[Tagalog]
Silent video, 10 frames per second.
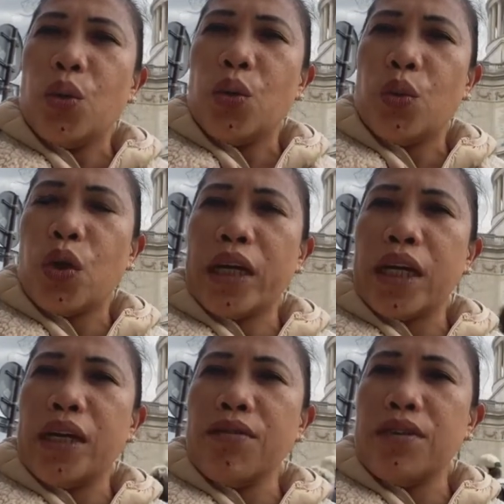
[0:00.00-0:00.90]

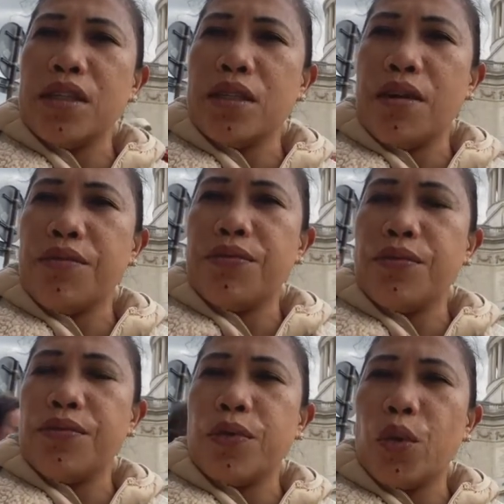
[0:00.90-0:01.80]
working visa
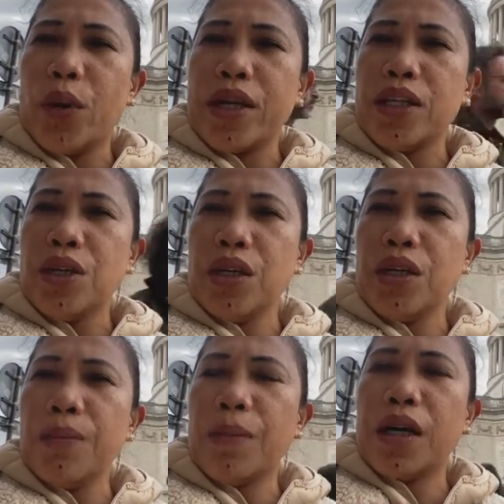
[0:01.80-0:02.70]
for one
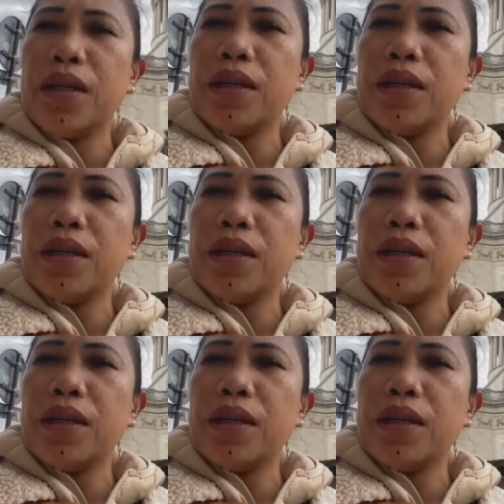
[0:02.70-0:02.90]
year, pag